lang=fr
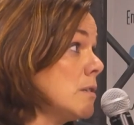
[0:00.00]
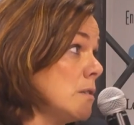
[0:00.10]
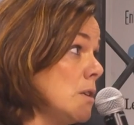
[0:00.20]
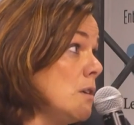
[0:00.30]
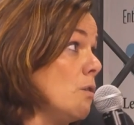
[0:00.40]

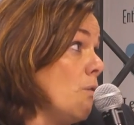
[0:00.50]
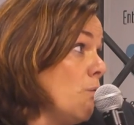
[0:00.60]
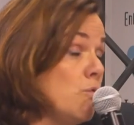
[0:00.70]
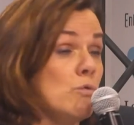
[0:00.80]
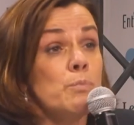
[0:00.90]
si
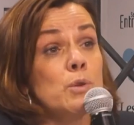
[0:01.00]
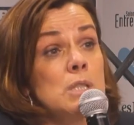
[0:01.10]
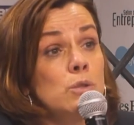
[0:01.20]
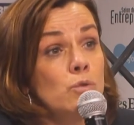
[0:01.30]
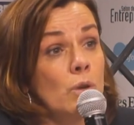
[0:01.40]
une
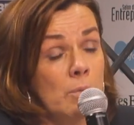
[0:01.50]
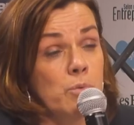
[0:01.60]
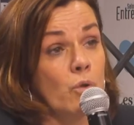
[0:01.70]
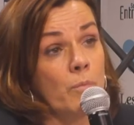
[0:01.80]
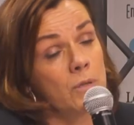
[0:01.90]
petite durée
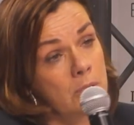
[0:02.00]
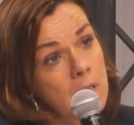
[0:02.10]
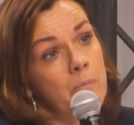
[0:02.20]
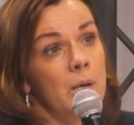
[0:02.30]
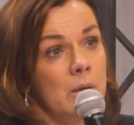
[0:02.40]
pour commencer
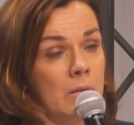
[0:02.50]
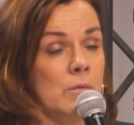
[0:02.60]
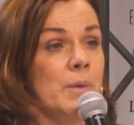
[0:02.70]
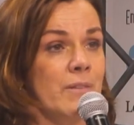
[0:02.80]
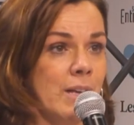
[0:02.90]
n'est pas euh,
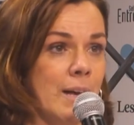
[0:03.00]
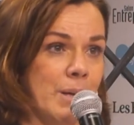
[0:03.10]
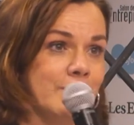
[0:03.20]
préférable.